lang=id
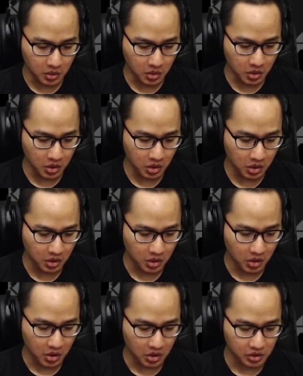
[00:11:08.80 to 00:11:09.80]
Uh,
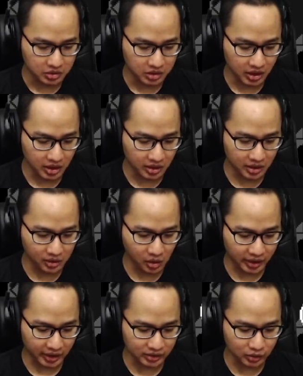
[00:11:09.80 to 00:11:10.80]
jadi
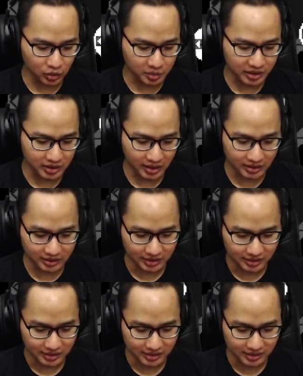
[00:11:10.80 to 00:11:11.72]
roketnya dong beneran ya.